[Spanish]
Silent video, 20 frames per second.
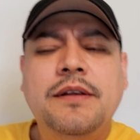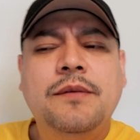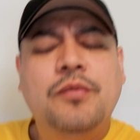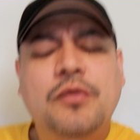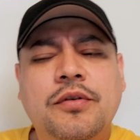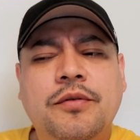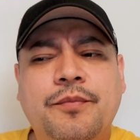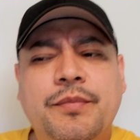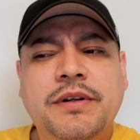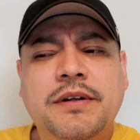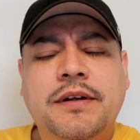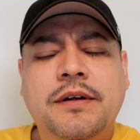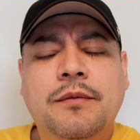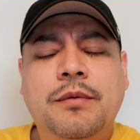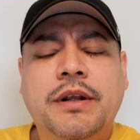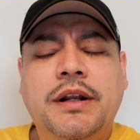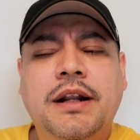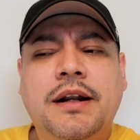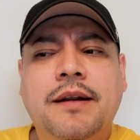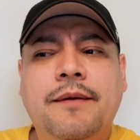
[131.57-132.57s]
yo creo que lo
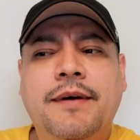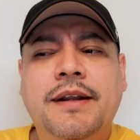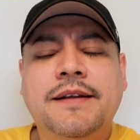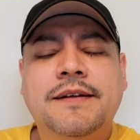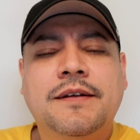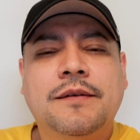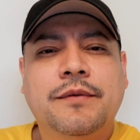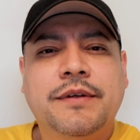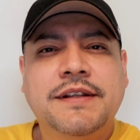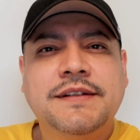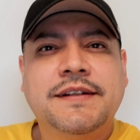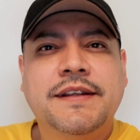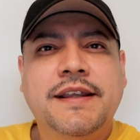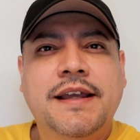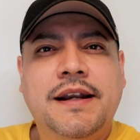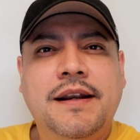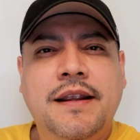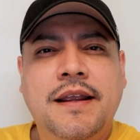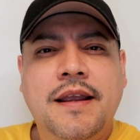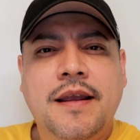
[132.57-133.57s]
voy a grabar y se lo voy a
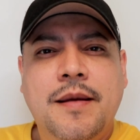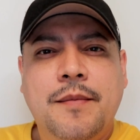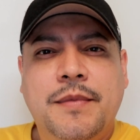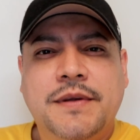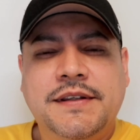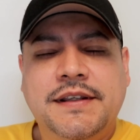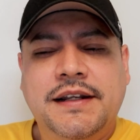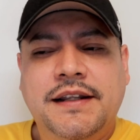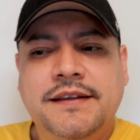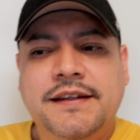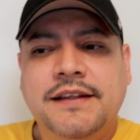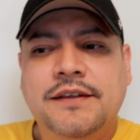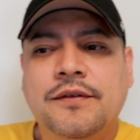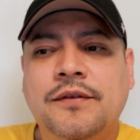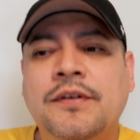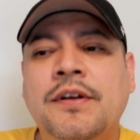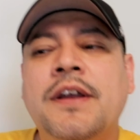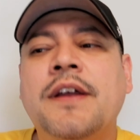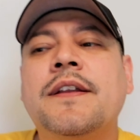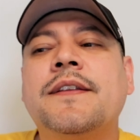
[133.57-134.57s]
enseñar más
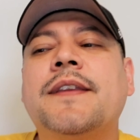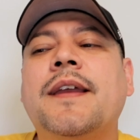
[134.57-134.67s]
adelantito.